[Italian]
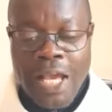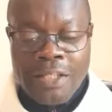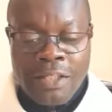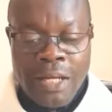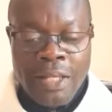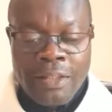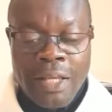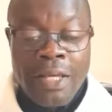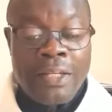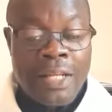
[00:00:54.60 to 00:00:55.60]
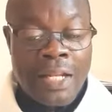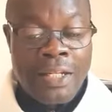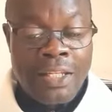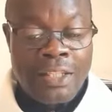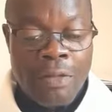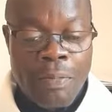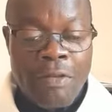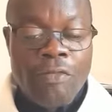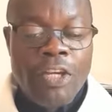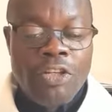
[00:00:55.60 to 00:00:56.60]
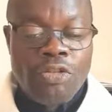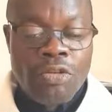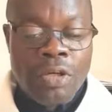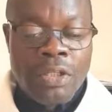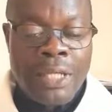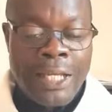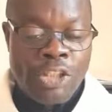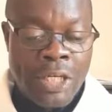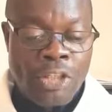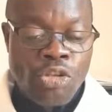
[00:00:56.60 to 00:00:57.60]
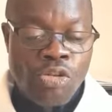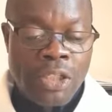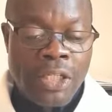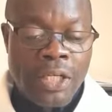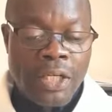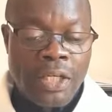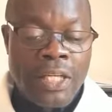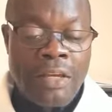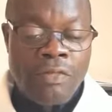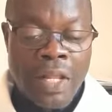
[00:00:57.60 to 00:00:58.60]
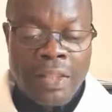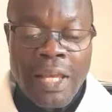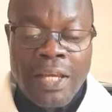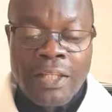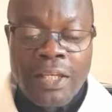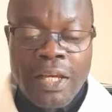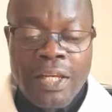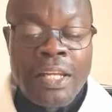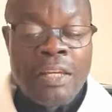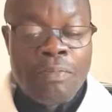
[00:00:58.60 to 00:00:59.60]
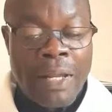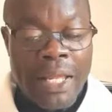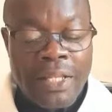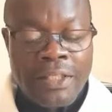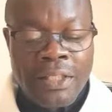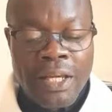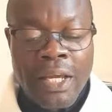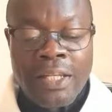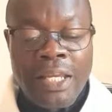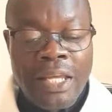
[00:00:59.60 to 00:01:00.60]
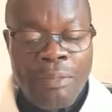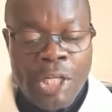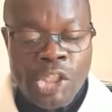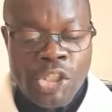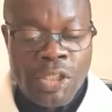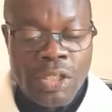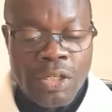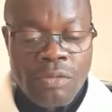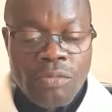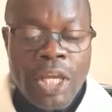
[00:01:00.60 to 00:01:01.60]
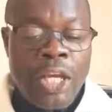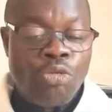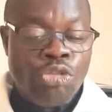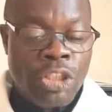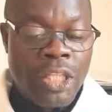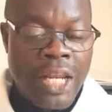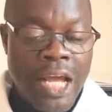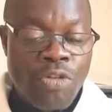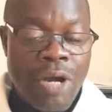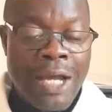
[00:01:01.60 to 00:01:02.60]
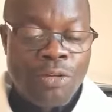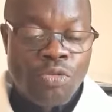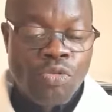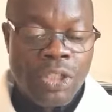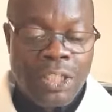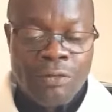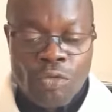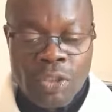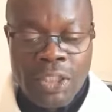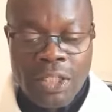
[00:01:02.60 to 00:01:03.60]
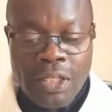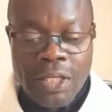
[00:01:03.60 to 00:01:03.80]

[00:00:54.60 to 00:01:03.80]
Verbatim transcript: Sarete traditi perfino dai genitori, dai fratelli dai parenti e dagli amici e uccideranno alcuni di voi.